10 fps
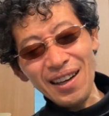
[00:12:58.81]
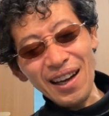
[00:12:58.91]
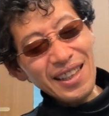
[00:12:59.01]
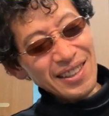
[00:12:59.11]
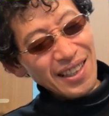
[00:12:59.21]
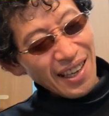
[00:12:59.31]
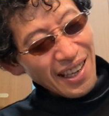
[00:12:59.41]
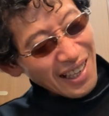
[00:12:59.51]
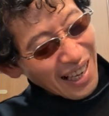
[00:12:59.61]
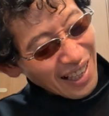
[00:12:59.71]
果たして
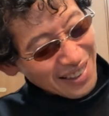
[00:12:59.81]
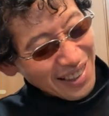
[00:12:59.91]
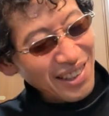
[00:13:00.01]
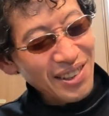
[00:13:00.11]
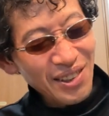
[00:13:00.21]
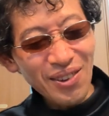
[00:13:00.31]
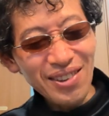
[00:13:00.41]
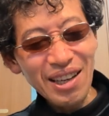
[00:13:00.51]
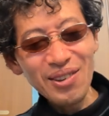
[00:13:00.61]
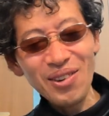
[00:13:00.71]
映画っていう
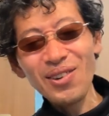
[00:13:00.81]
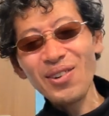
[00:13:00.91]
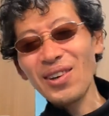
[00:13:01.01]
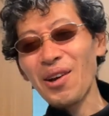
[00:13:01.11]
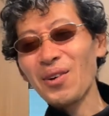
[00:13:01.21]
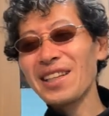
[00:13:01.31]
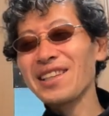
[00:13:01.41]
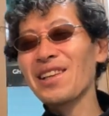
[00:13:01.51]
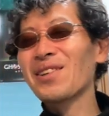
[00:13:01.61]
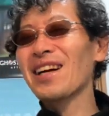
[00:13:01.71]
表現方法が良
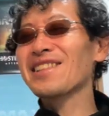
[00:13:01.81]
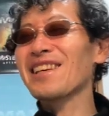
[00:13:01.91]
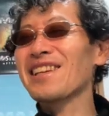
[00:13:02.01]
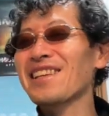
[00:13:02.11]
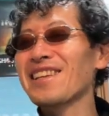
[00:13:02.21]
かったのかって